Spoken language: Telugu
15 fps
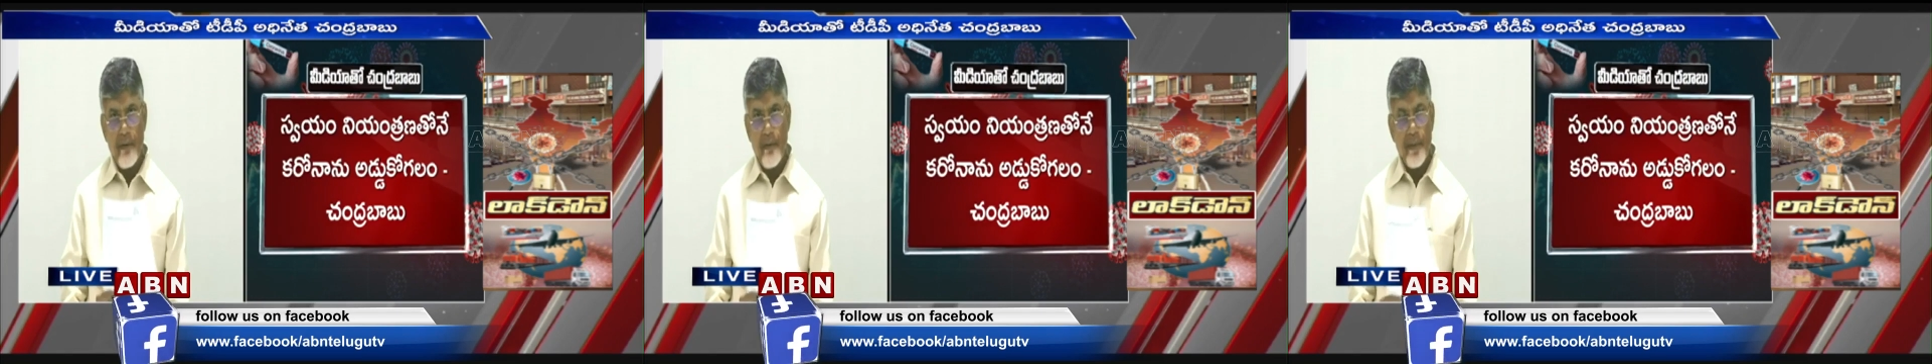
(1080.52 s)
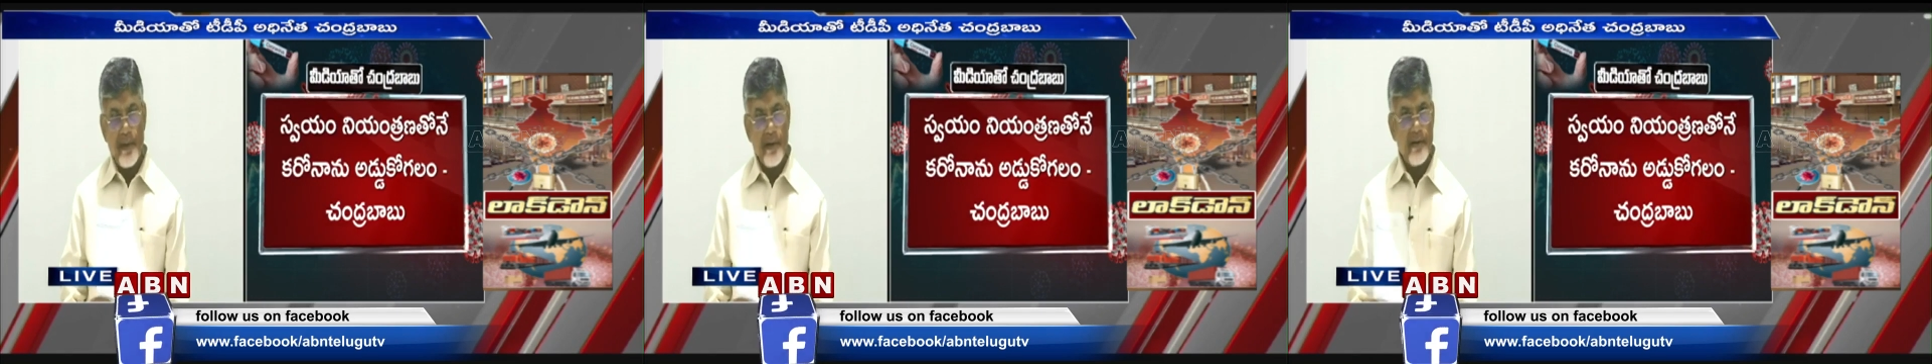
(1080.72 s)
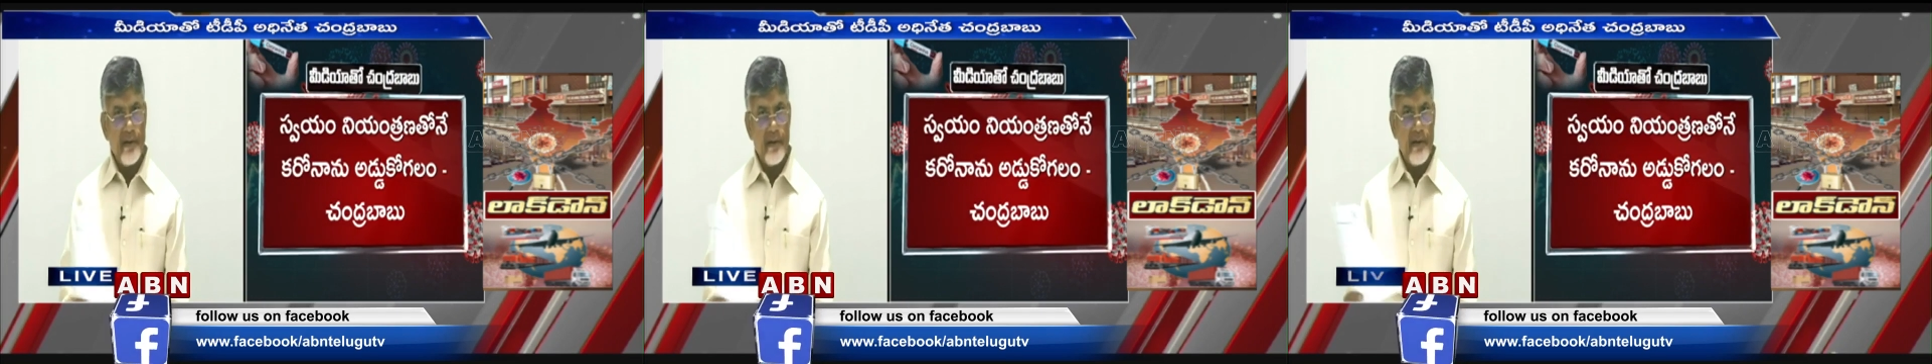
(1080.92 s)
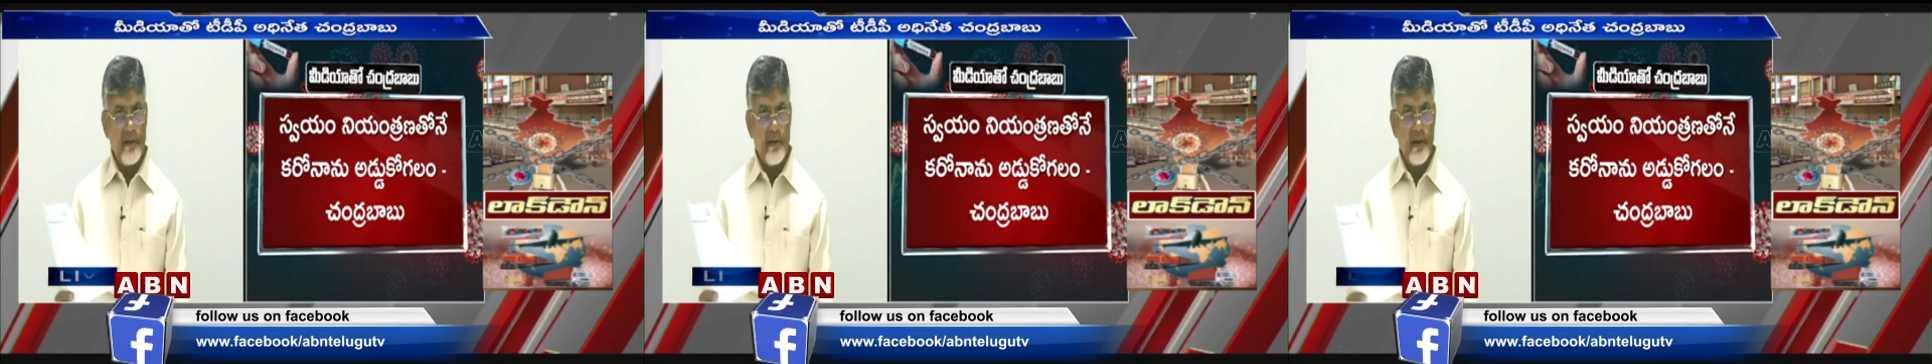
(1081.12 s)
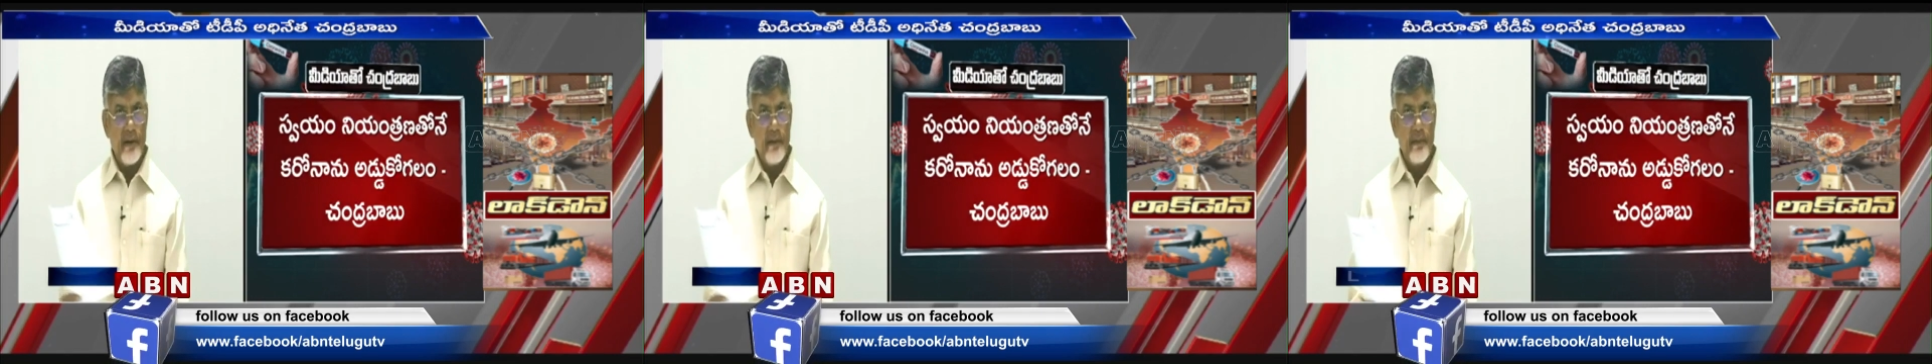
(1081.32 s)
విమర్శించడం
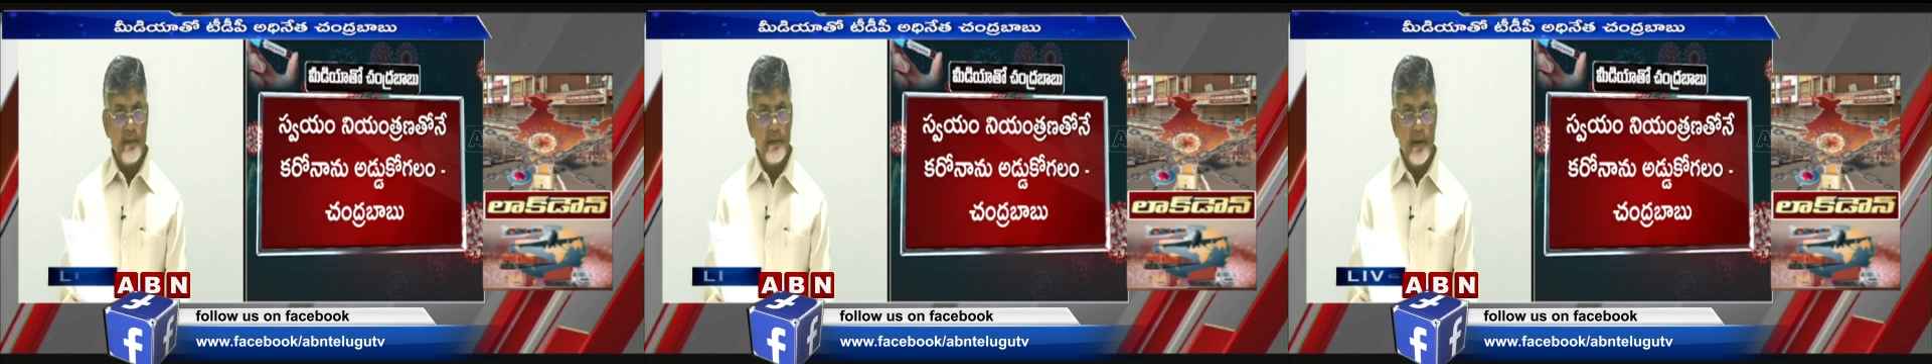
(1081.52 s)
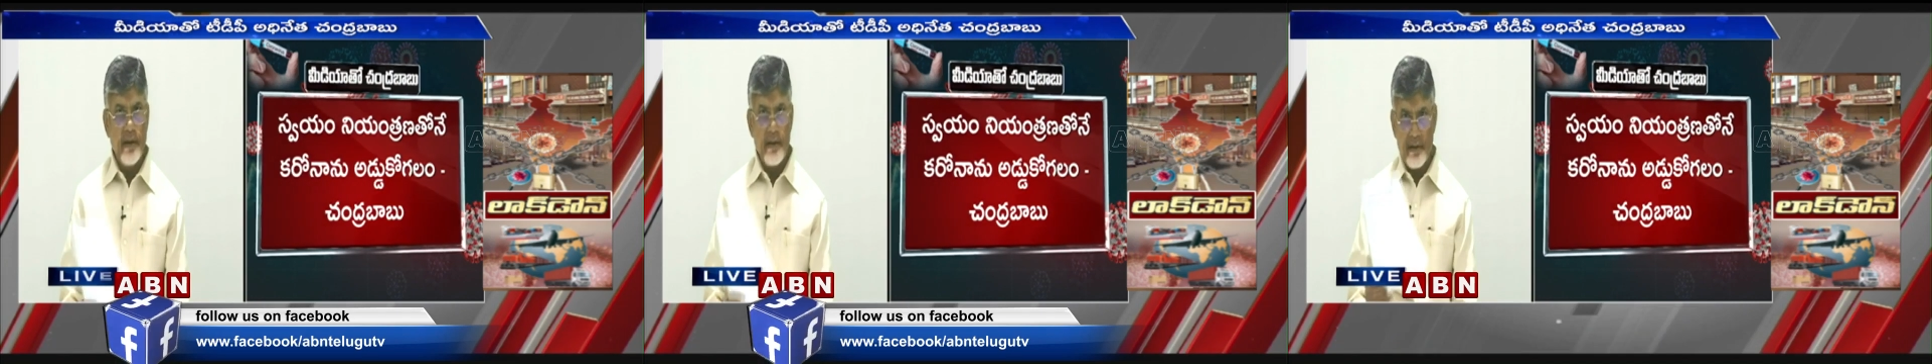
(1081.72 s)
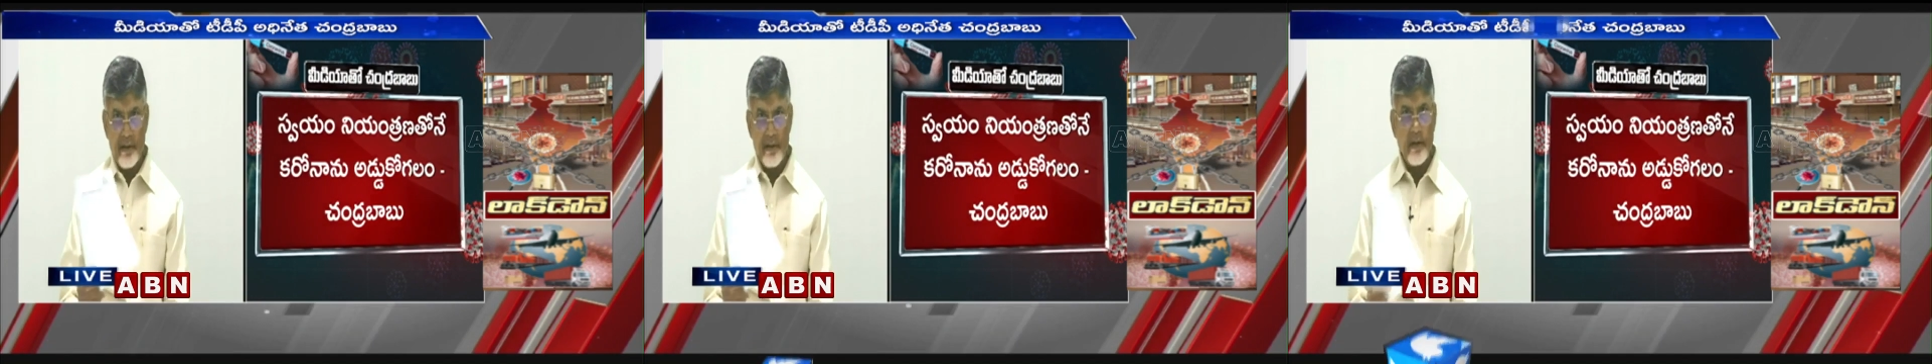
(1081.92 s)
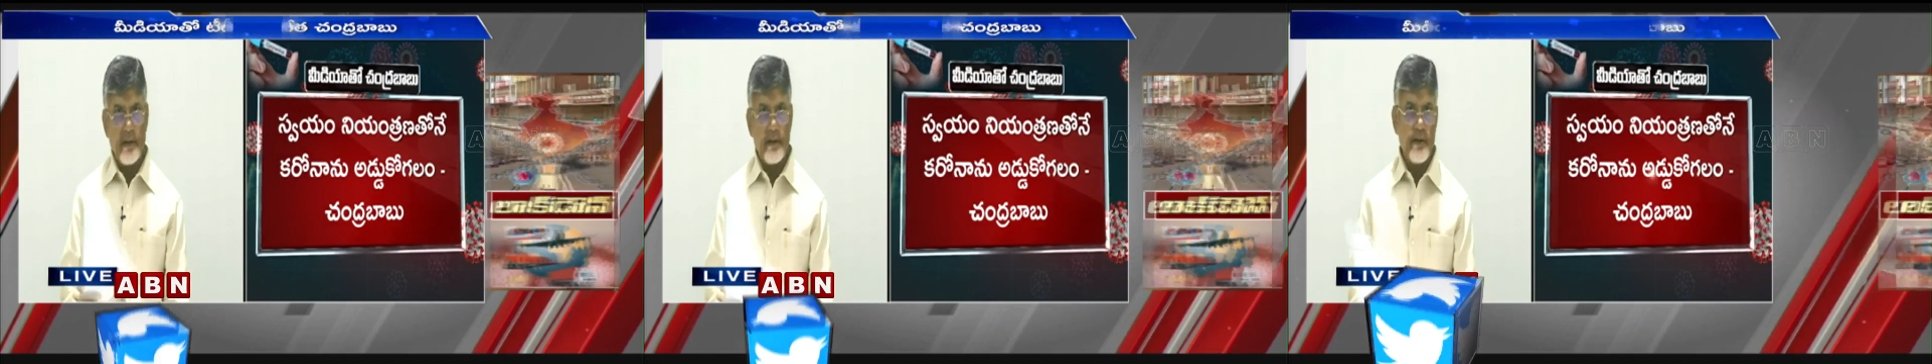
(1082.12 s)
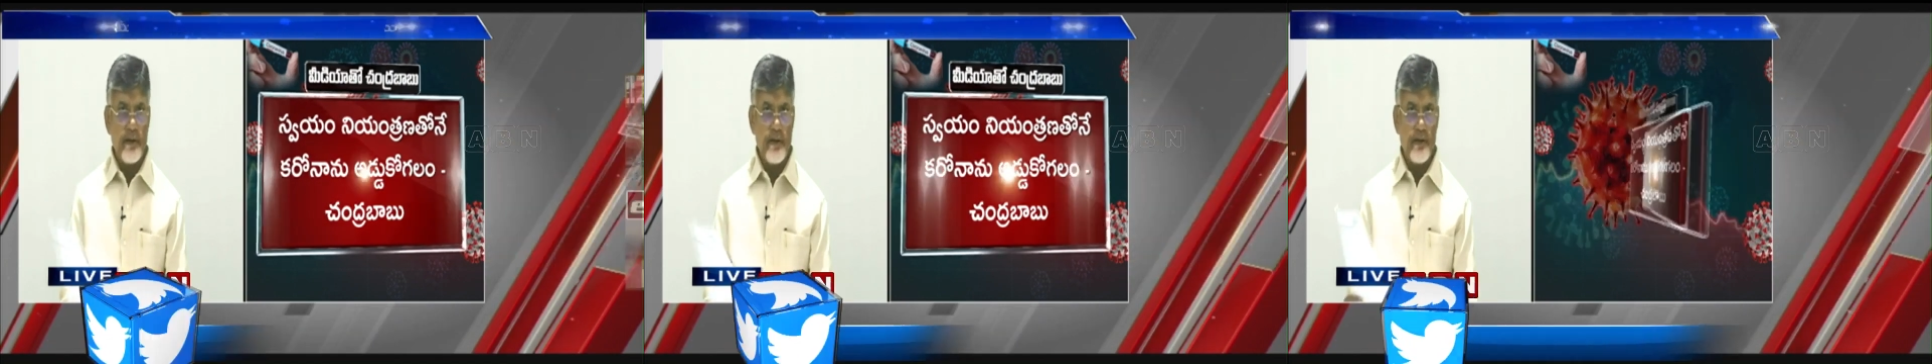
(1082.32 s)
లేదు దయచేసి
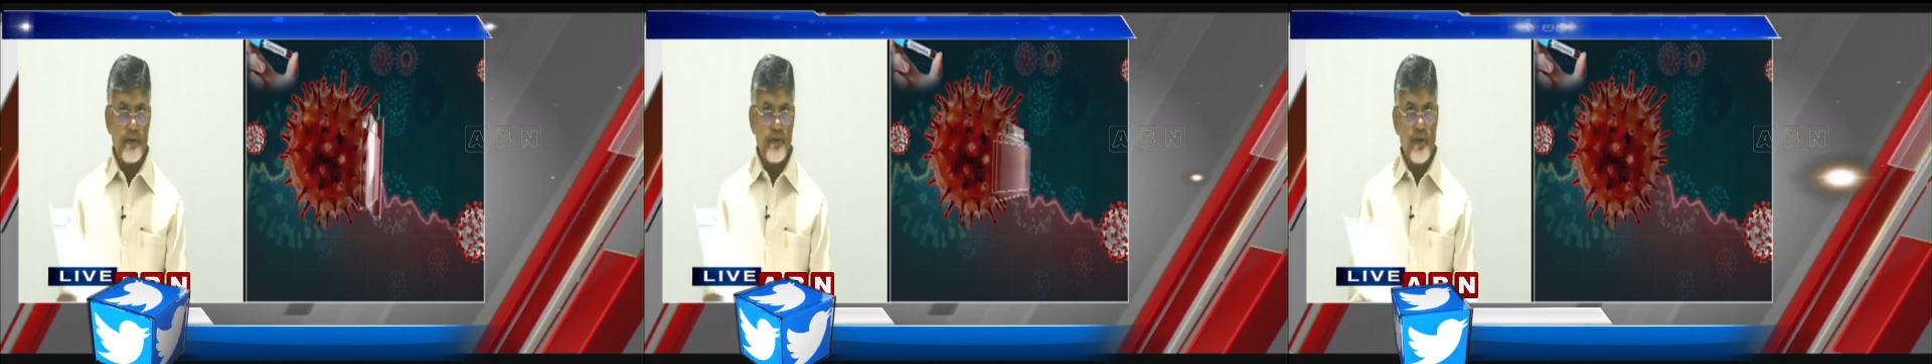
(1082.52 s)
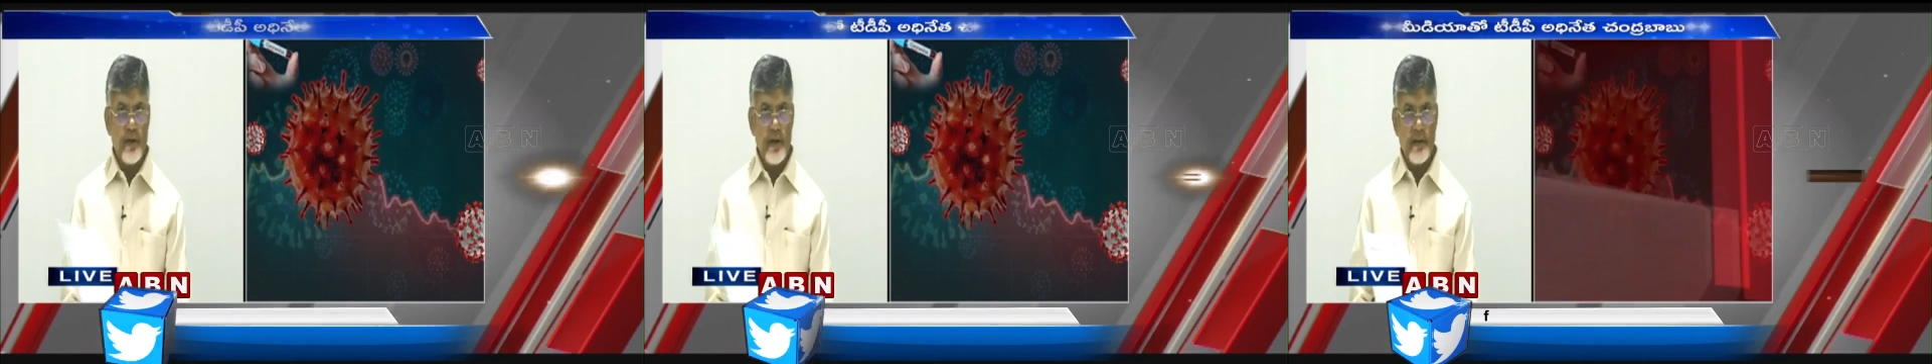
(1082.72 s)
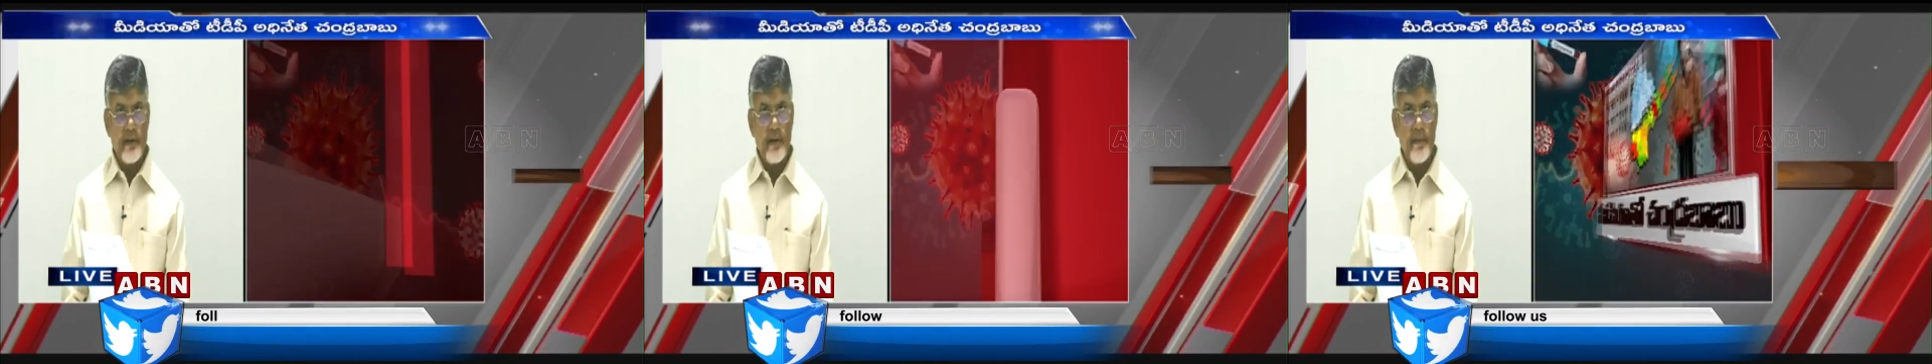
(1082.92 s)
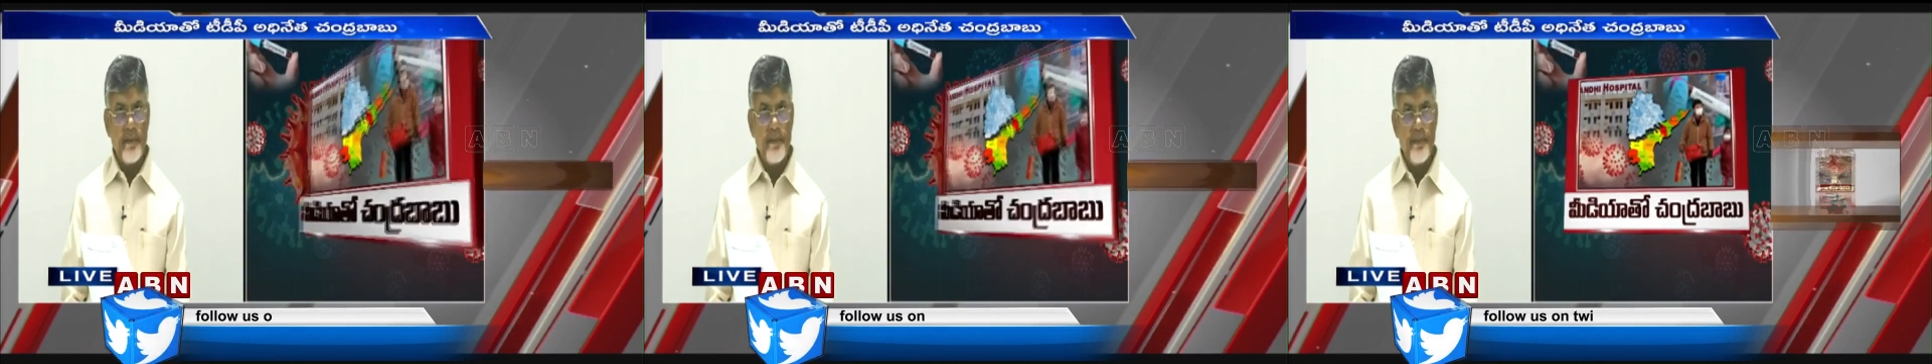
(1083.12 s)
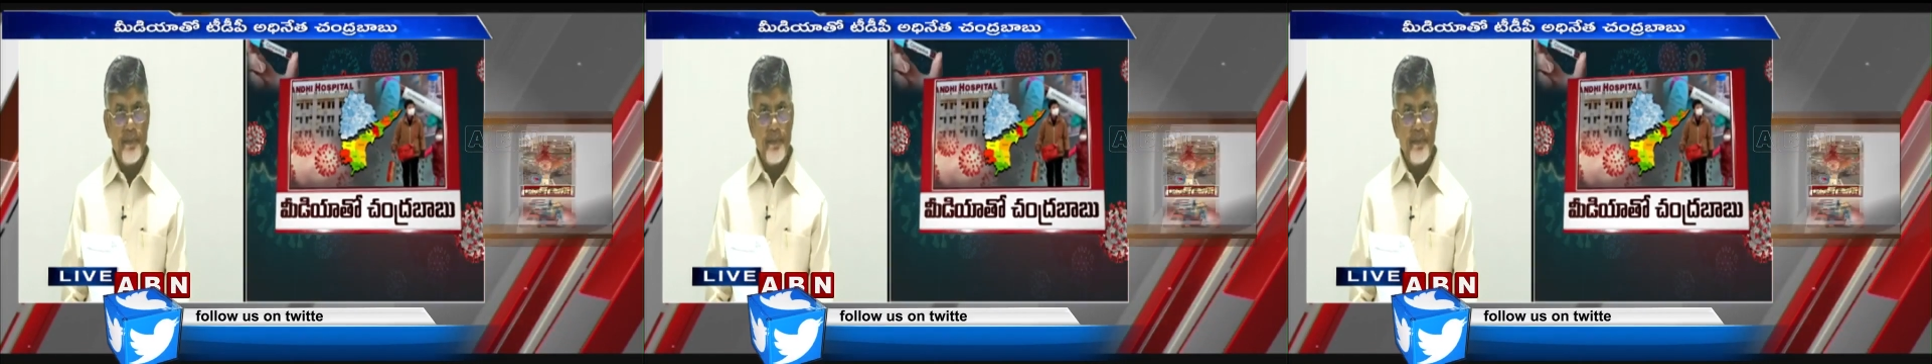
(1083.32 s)
అర్థం చేసుకోండి అందరం